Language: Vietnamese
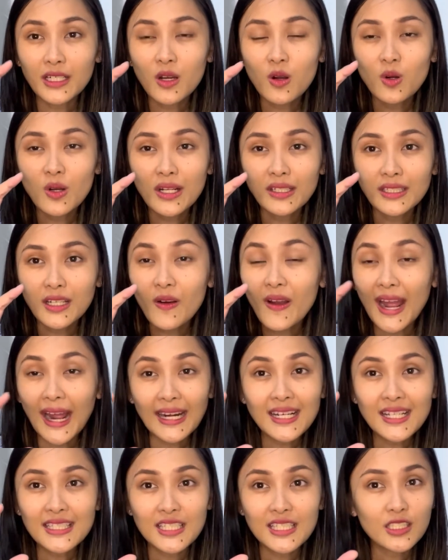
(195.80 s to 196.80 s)
đâu đâu
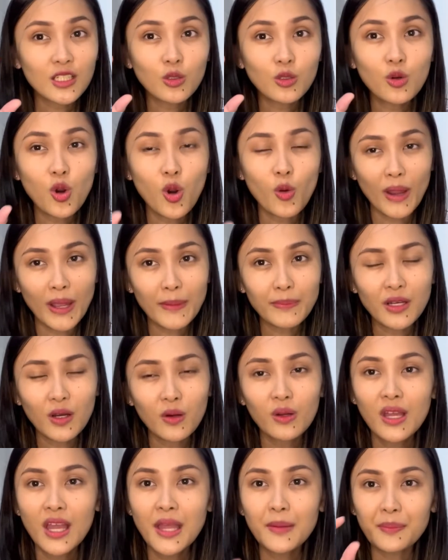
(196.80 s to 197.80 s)
hẳn là chỉ coi Google Maps
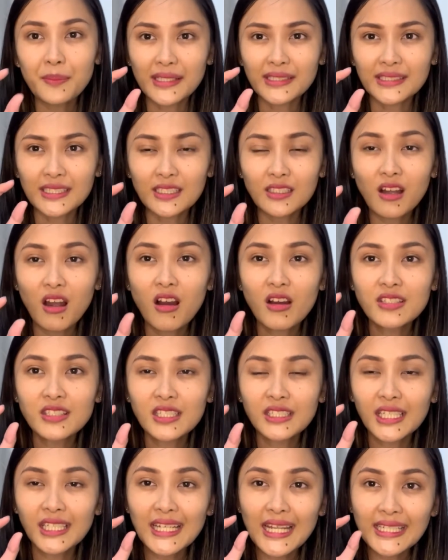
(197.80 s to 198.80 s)
đâu bạn sẽ coi
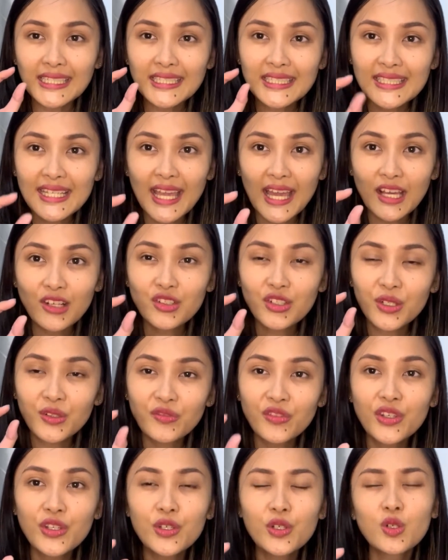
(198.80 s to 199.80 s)
những cái đánh giá
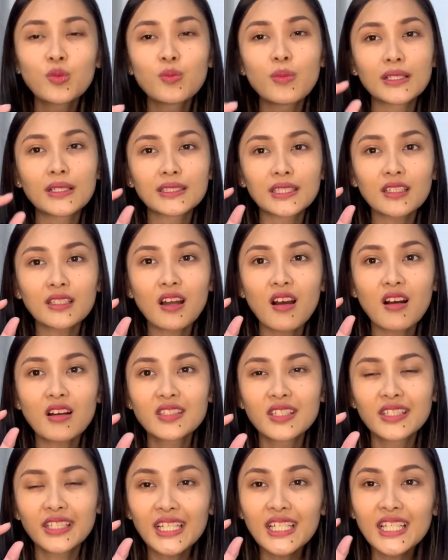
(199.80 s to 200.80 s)
review bạn sẽ coi
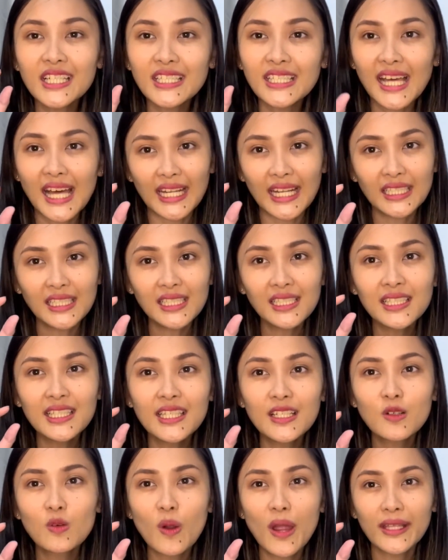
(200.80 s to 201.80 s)
những cái hình ảnh
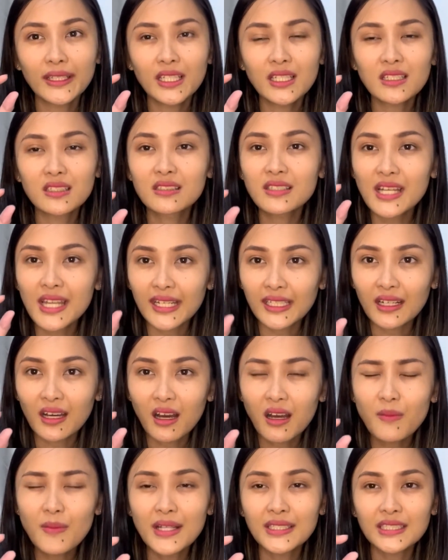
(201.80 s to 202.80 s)
liên quan tới cửa hàng
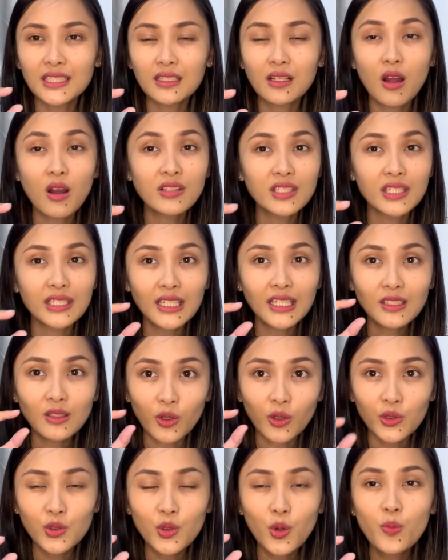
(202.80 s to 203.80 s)
đó bạn sẽ coi những cái
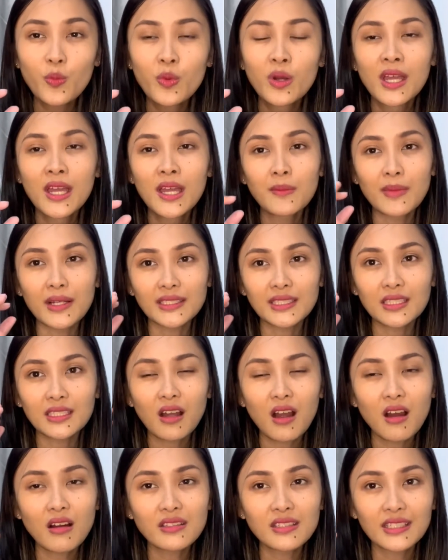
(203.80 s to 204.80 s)
nội dung bạn sẽ
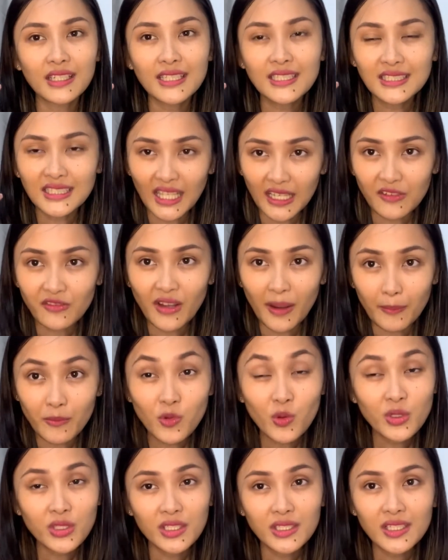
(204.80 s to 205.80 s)
coi những cái sản
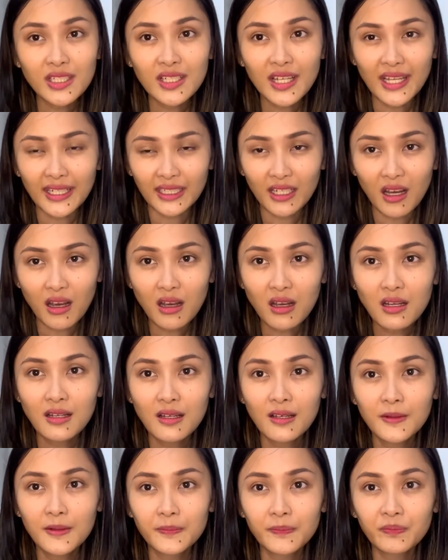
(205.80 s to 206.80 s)
phẩm của những cửa hàng đó
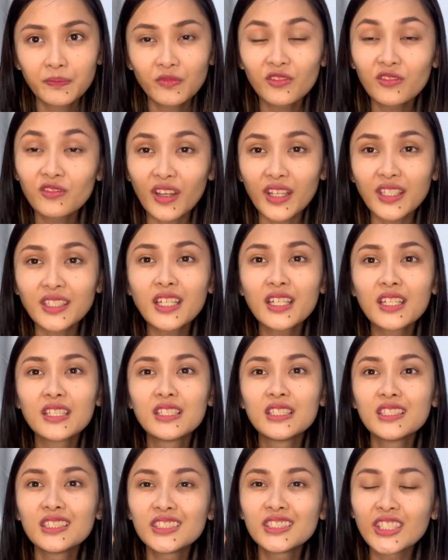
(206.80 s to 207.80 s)
vậy
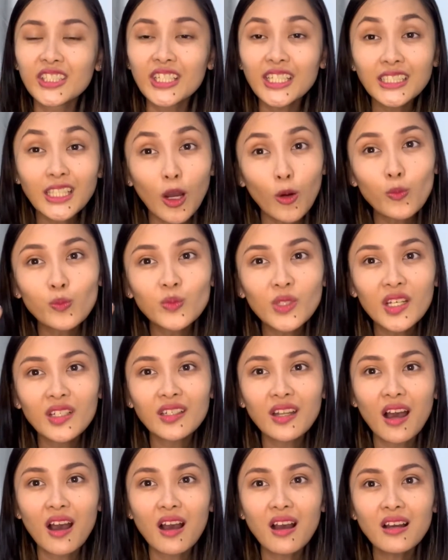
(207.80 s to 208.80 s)
thì những cái thông
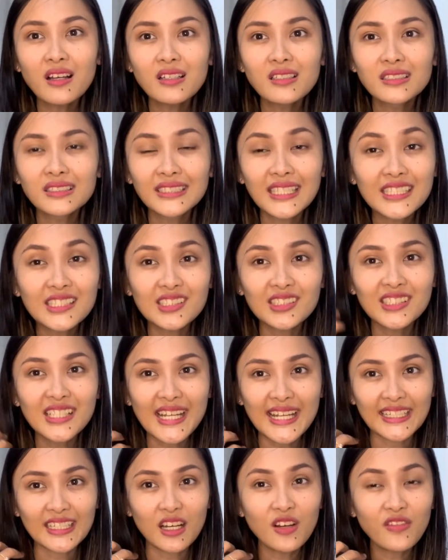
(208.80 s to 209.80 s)
tin đó cái cửa
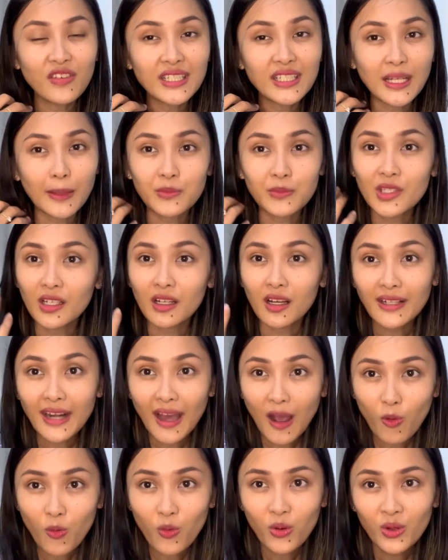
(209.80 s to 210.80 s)
hàng đó phải cập nhật ở
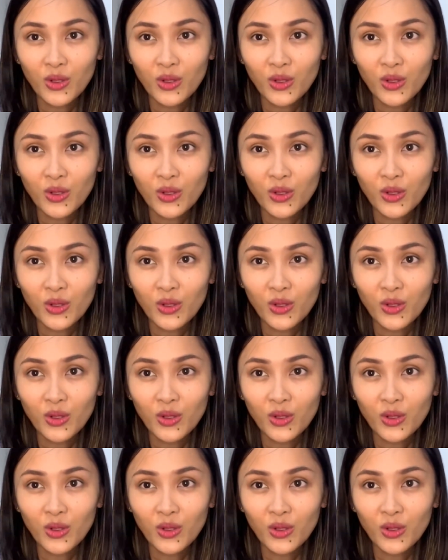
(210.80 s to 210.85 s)
đâu